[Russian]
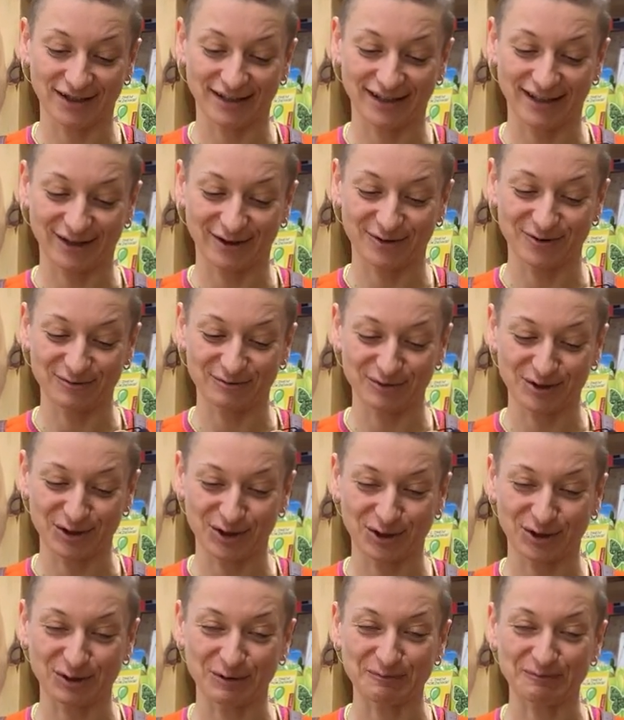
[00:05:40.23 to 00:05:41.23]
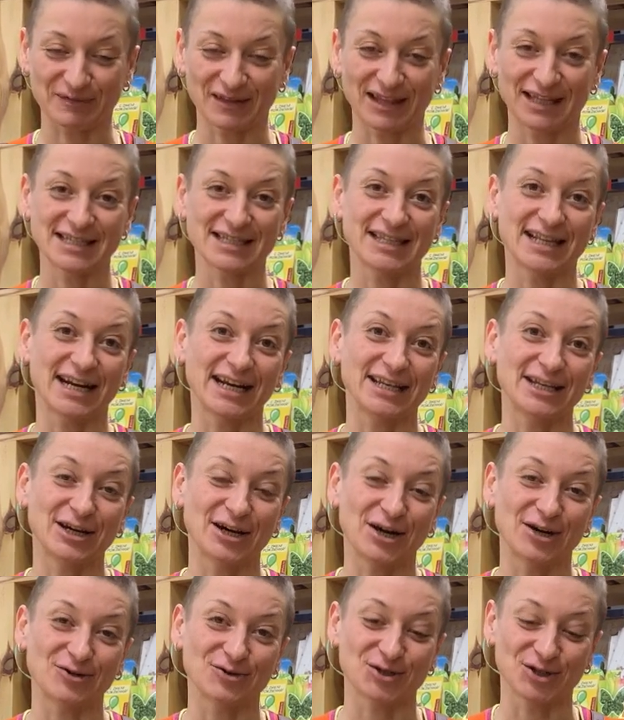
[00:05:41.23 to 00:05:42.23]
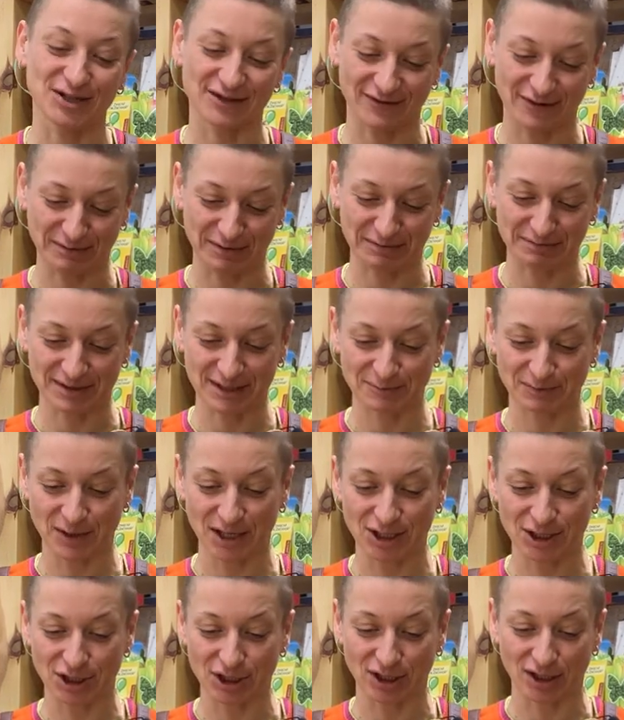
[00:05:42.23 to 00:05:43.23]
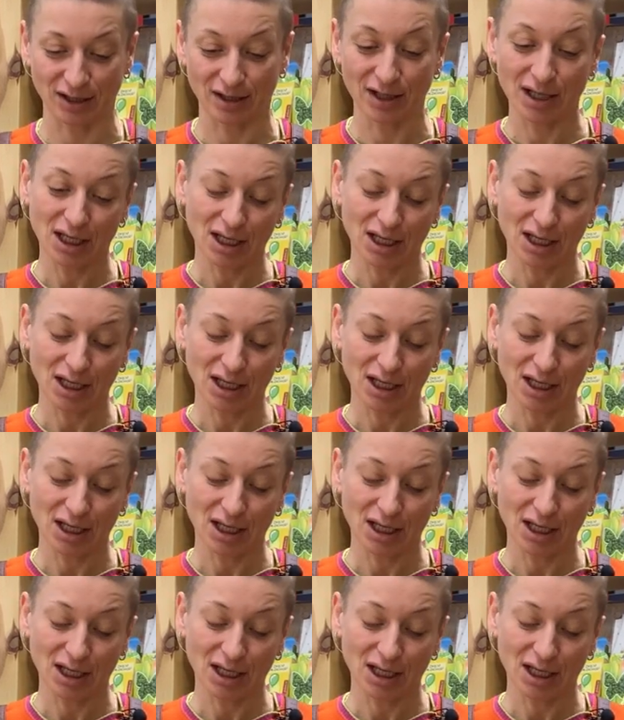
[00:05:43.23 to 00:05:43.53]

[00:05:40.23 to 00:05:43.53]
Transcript: Я думаю, что настроение хорошее вам обеспечено,